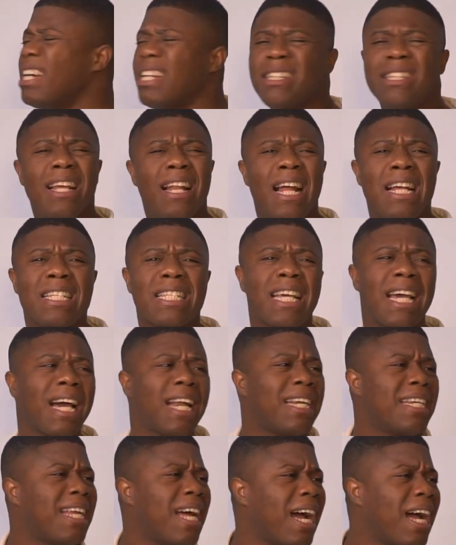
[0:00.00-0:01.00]
de las
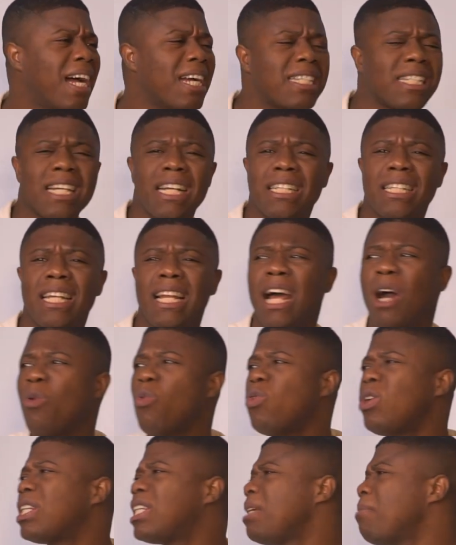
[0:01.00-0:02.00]
Kardashian, de la
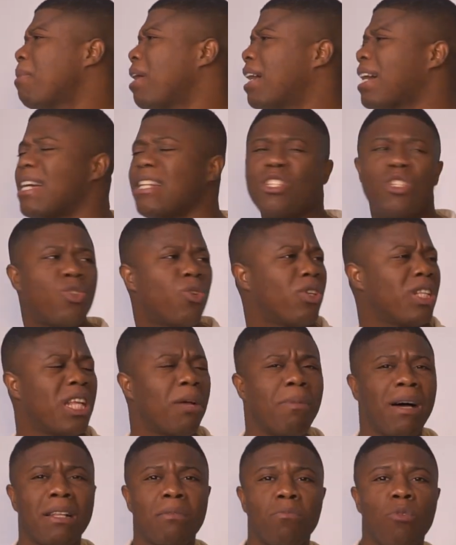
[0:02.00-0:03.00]
última canción de
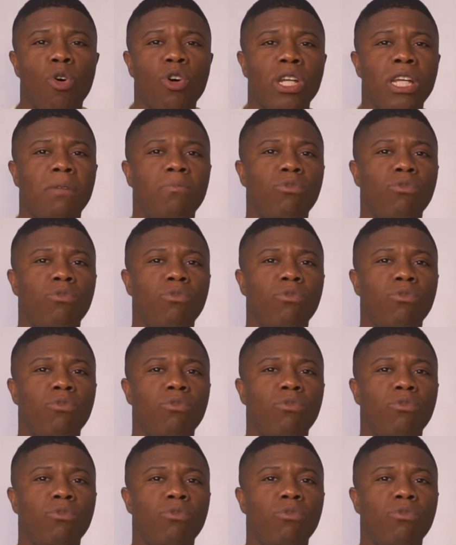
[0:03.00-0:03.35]
Bad Bunny.